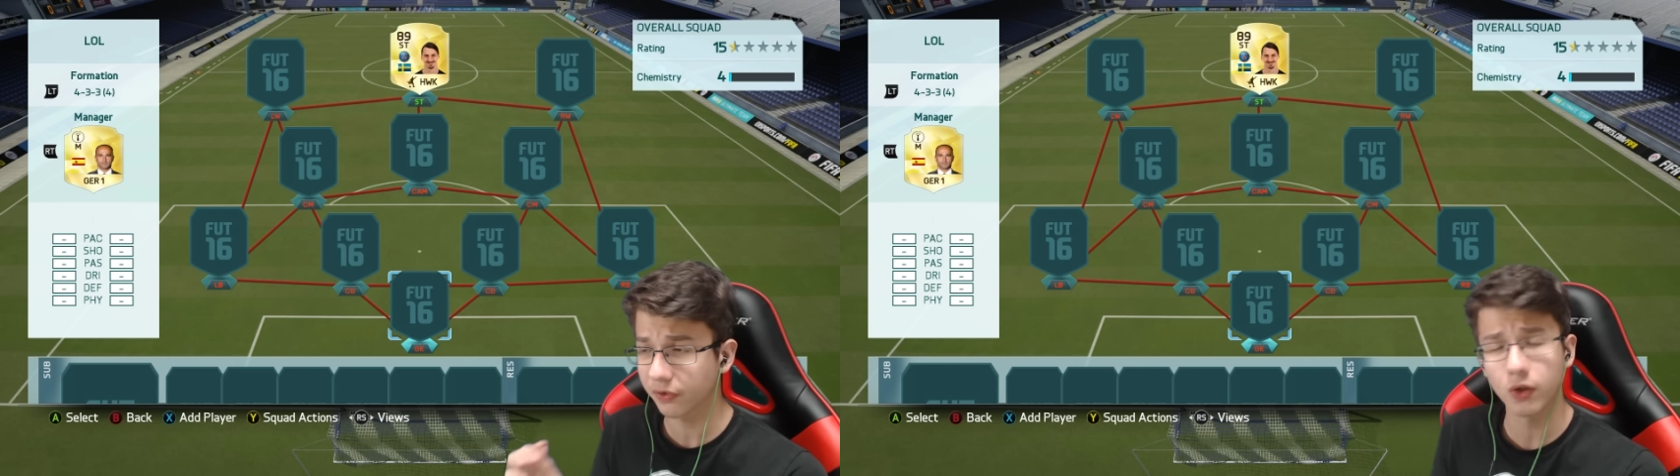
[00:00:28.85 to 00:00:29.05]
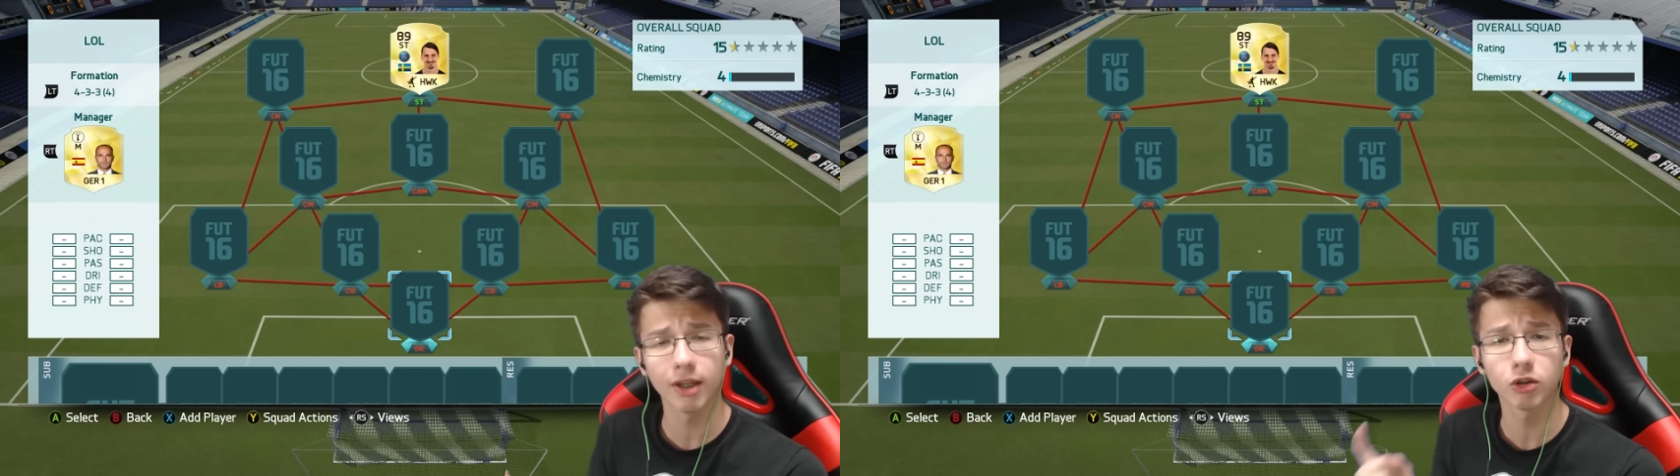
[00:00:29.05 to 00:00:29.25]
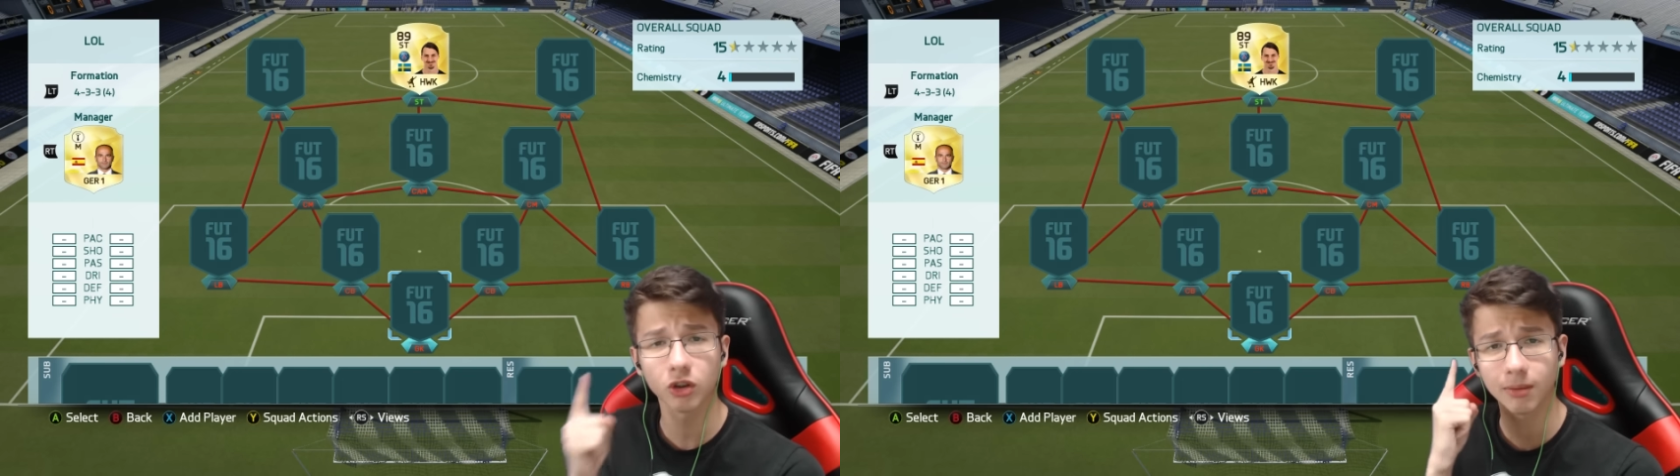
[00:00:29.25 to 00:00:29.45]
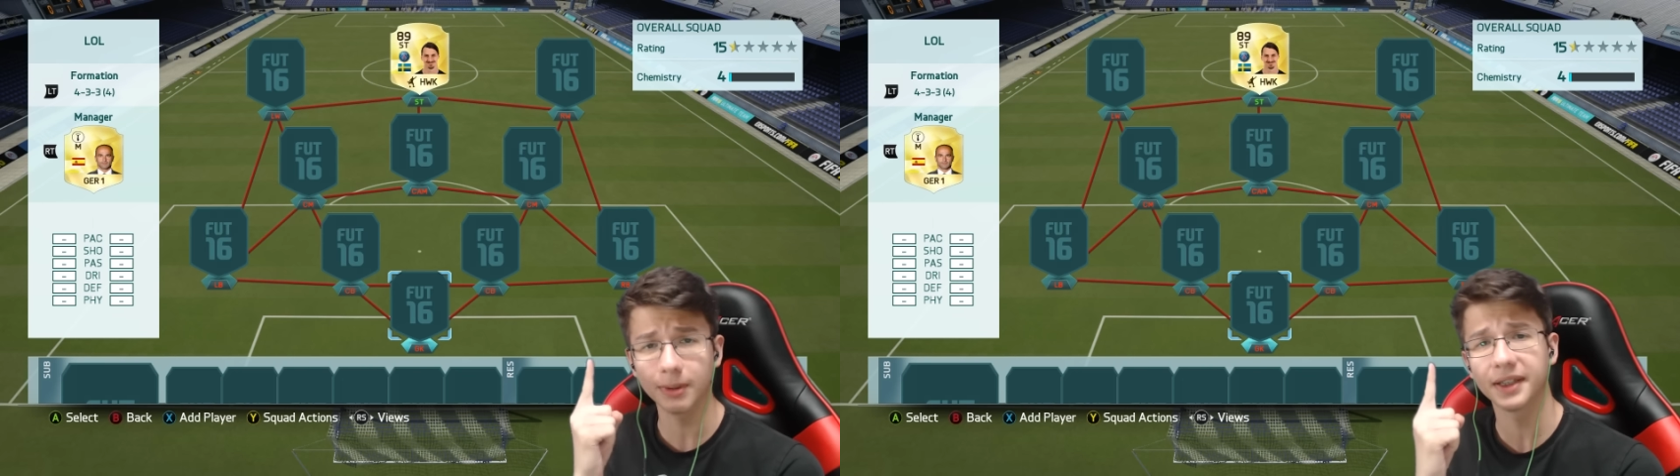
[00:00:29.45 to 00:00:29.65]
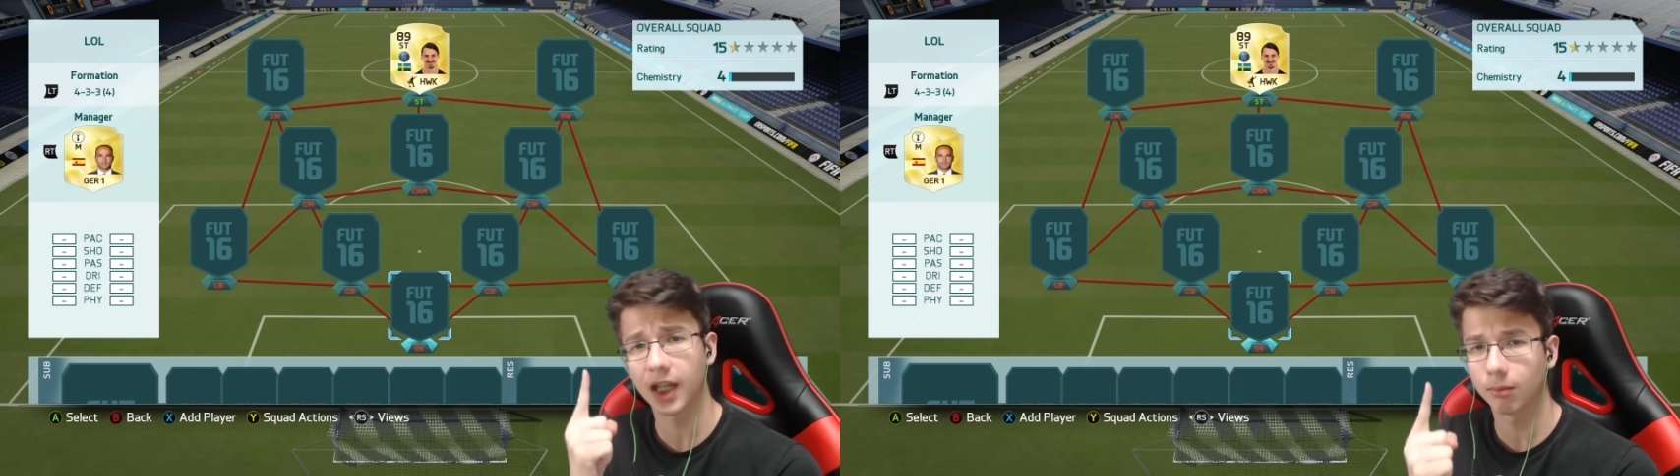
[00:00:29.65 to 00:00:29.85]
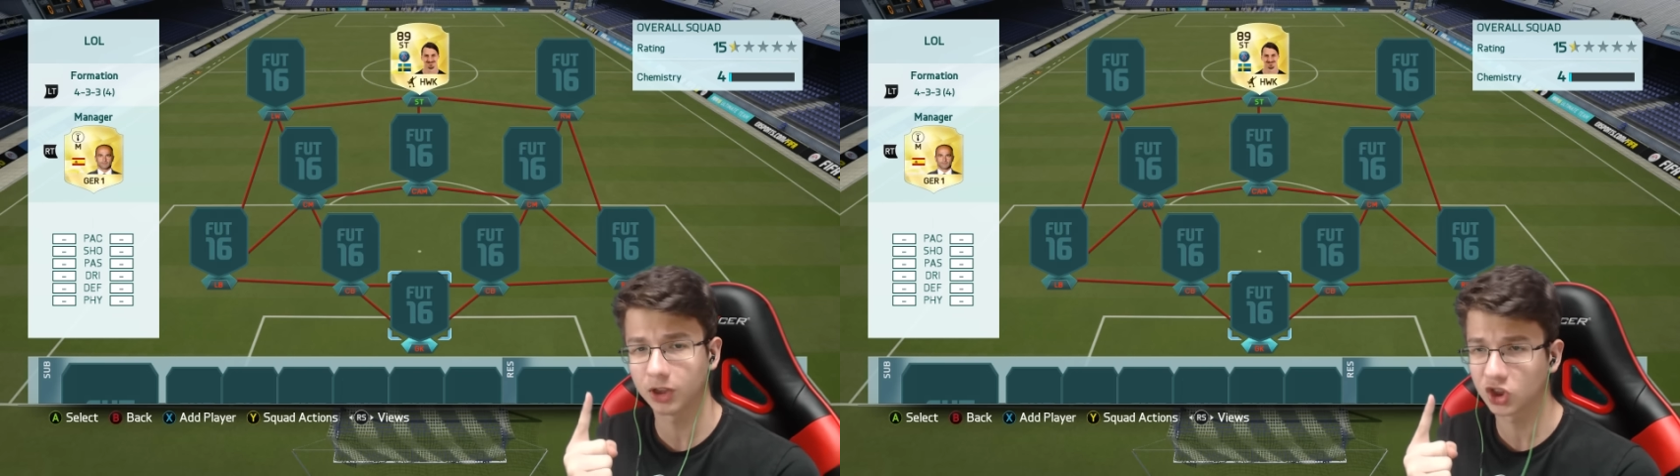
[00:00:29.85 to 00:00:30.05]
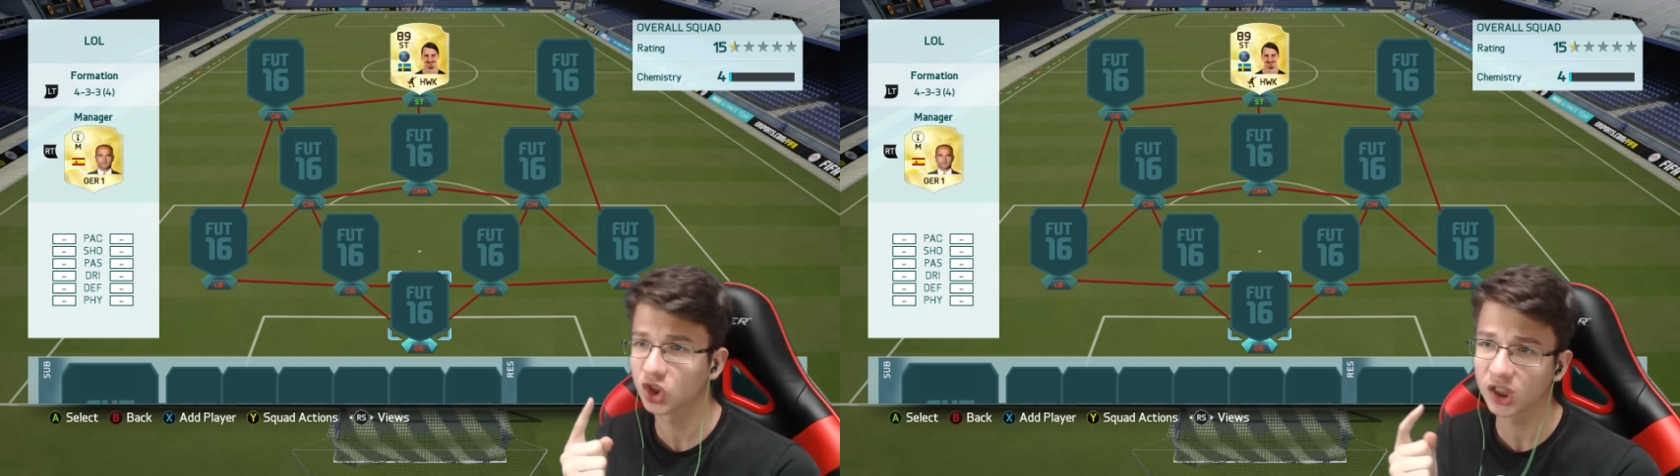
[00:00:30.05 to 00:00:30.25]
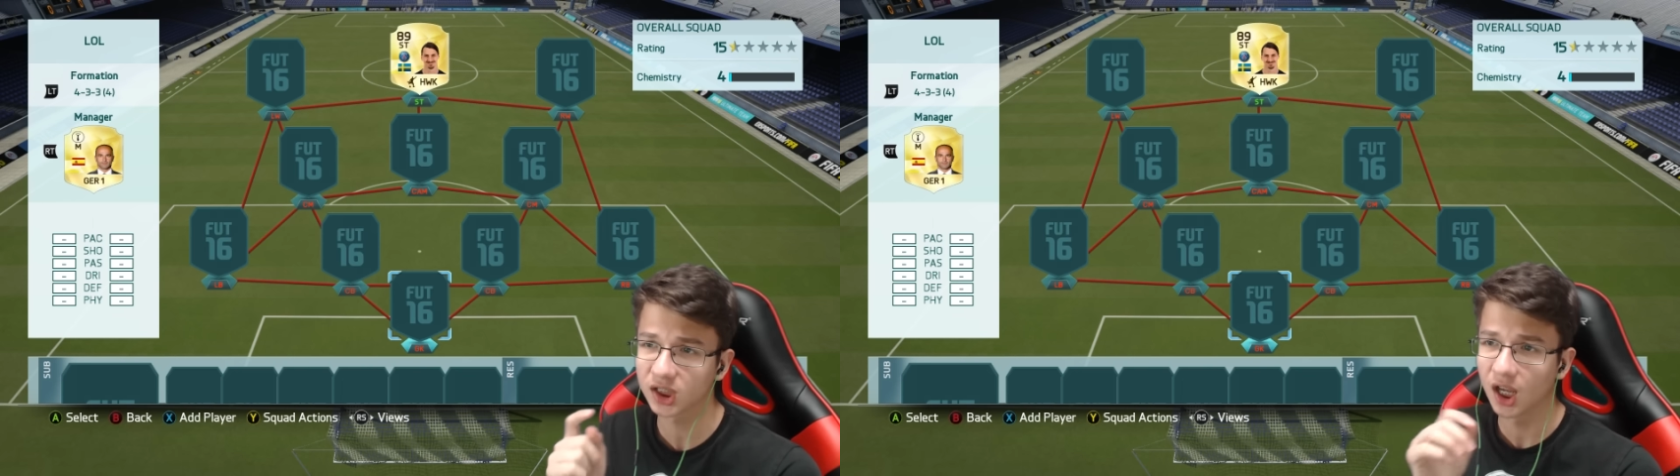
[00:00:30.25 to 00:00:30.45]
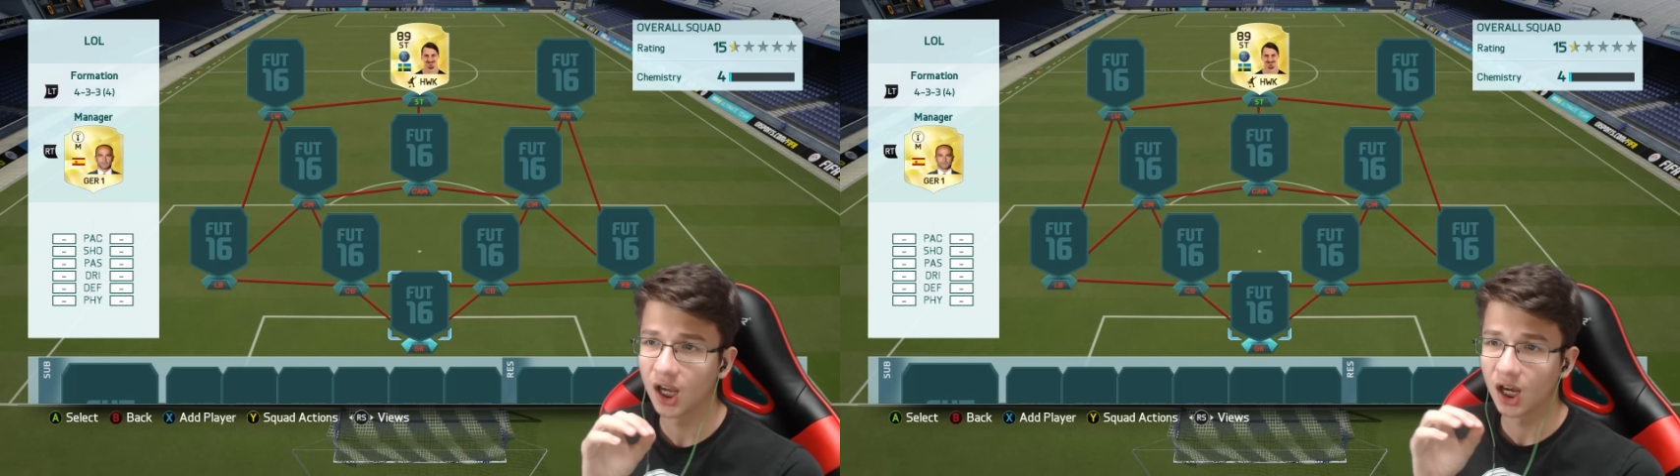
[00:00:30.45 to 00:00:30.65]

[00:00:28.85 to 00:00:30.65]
Ve ondan sonra da bir tane maç atacağız